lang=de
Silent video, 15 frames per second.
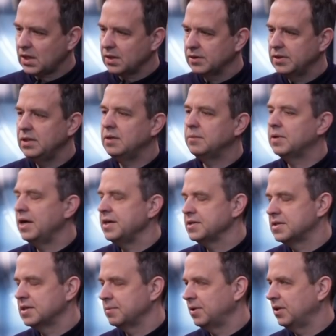die in dem gleichen
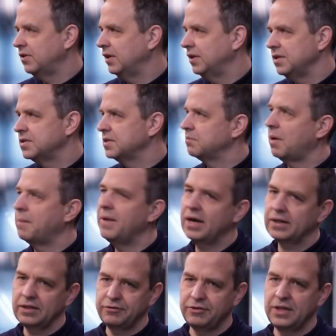Segment tätig sind. Man
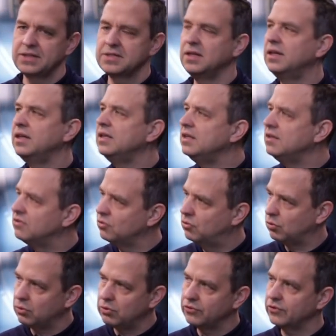merkt einfach, dass eine
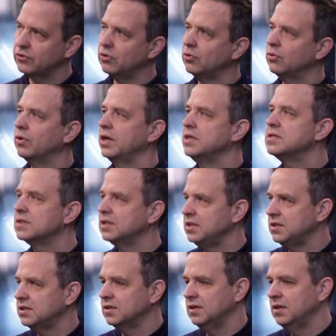riesengroße
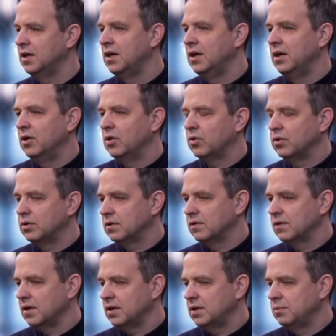Konkurrenzdichte und
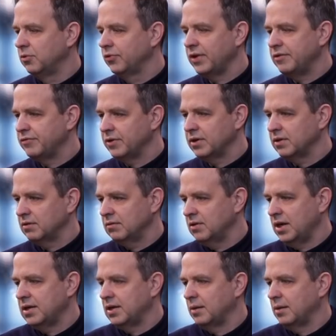äh, die muss einfach, ja,